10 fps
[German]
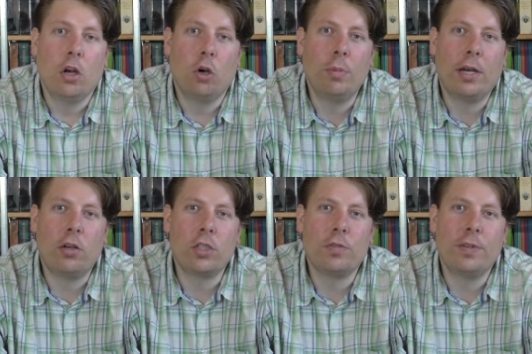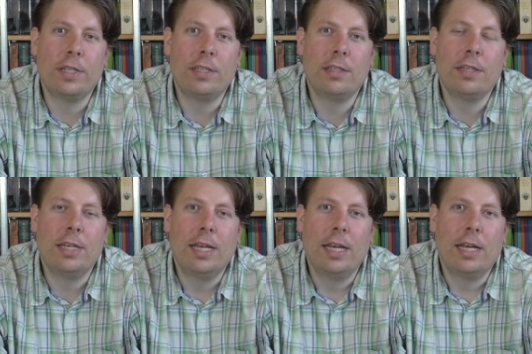um herauszufinden,
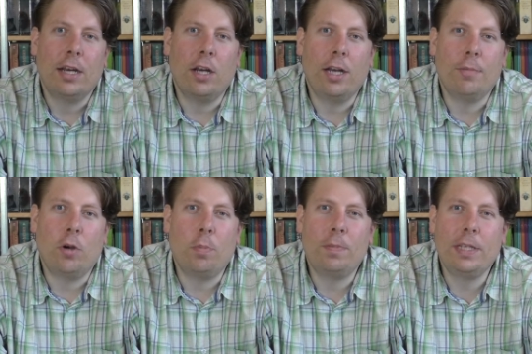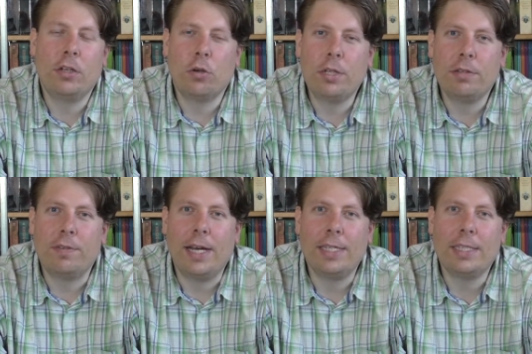ähm, ob die Gerüchte
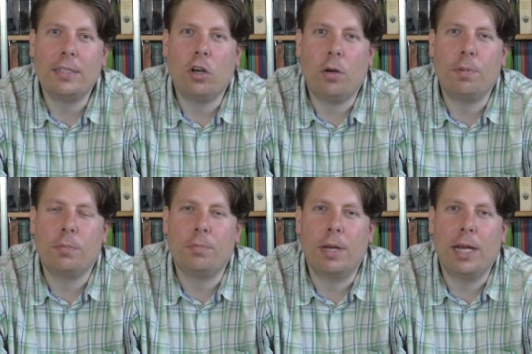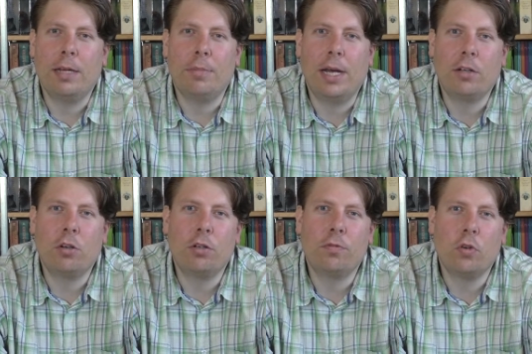wahr sind, ob Ma äh,
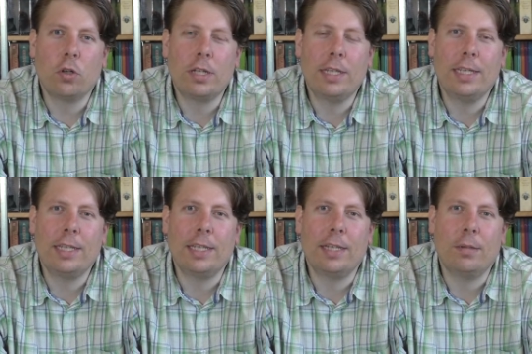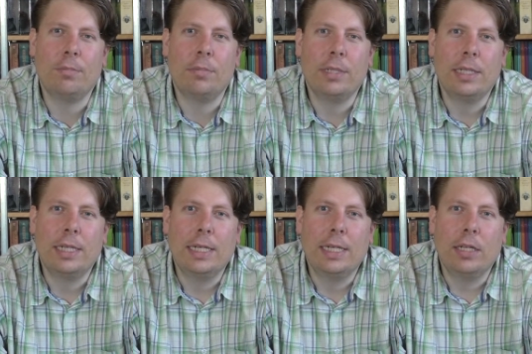Magog wirklich ähm,
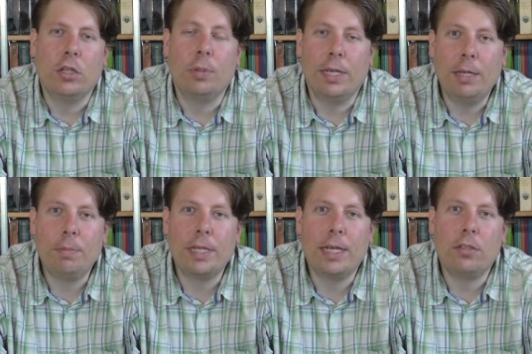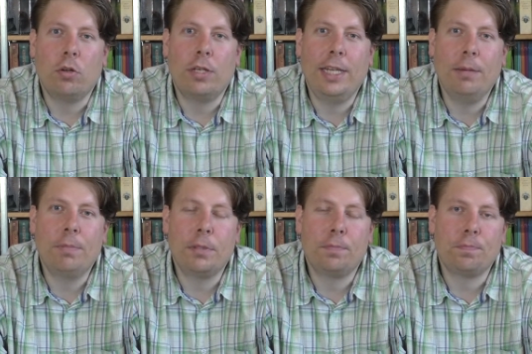überlebt hat, noch
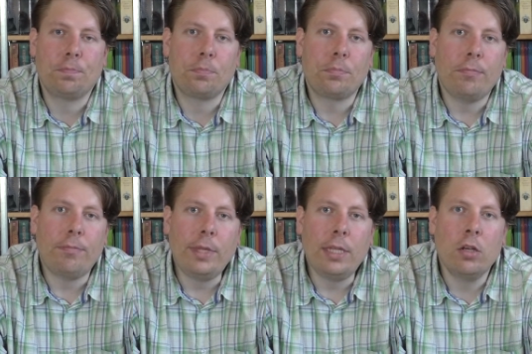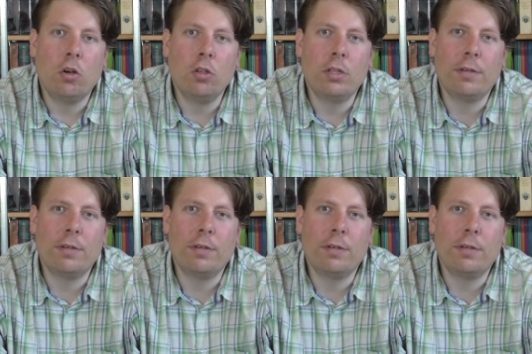lebt und